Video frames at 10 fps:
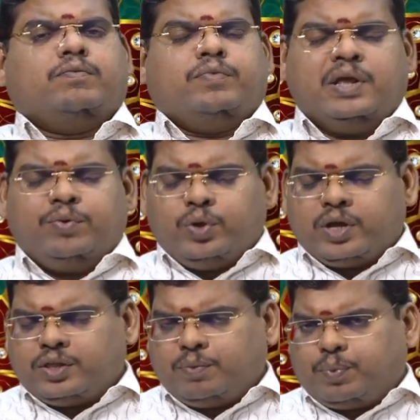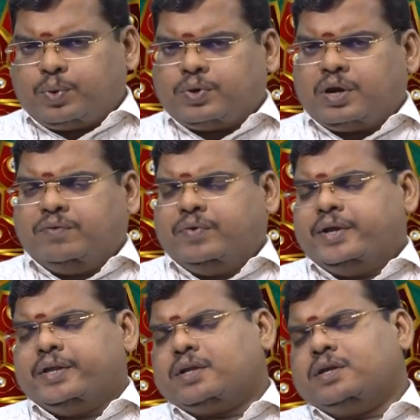விலை உயர்ந்த பொருட்களை
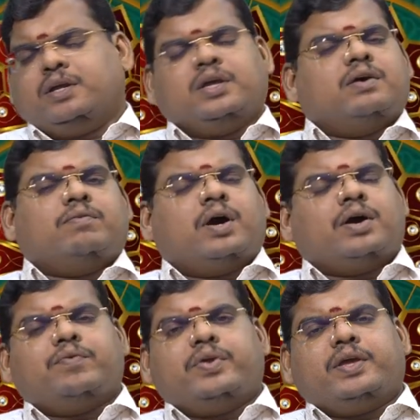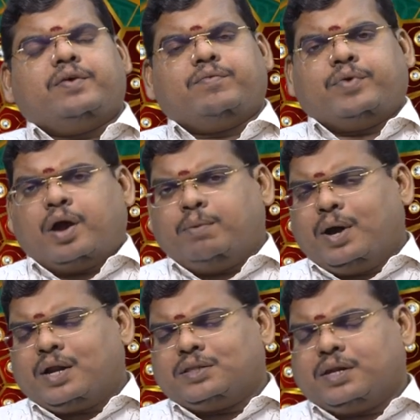வீட்டிற்கு நீங்கள் வாங்குவீங்க
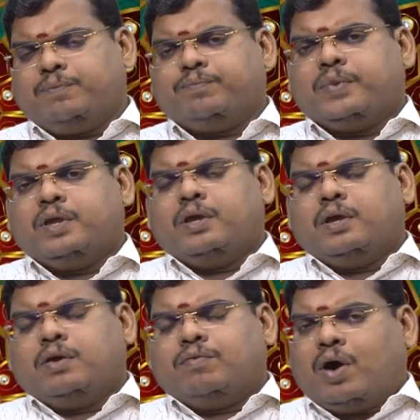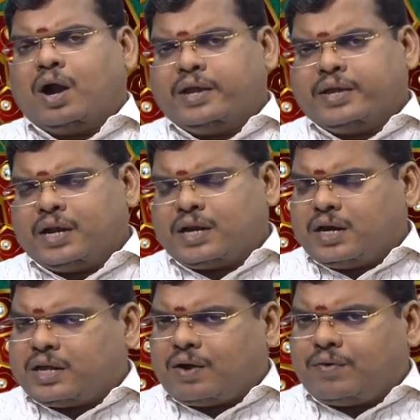வியாபாரத்தில்
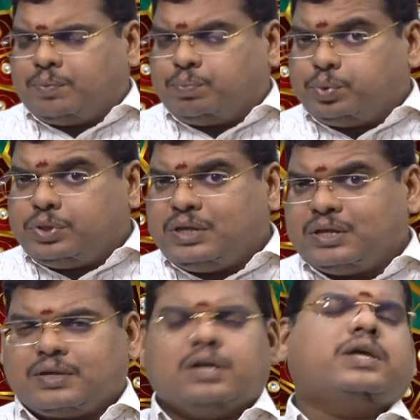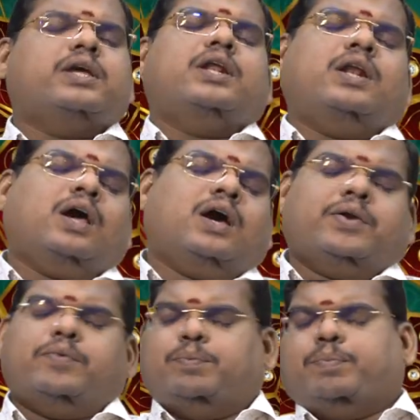வாடிக்கையாளர்களை கவர புதிய சலுகைகள் எல்லாம்
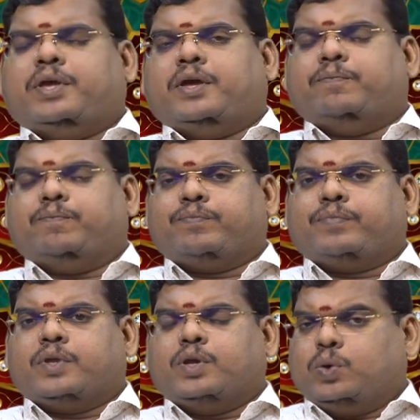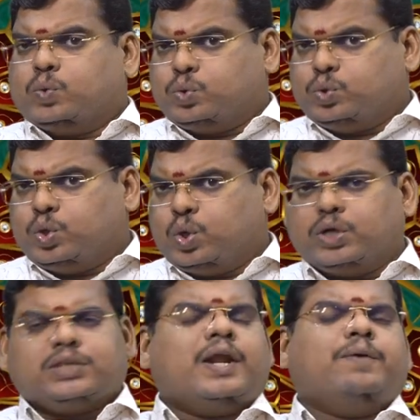அறிவிப்பீங்க
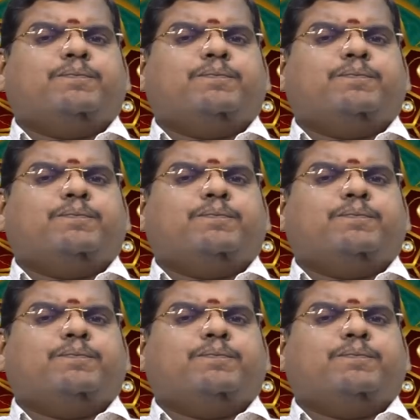உத்தியோகத்தில்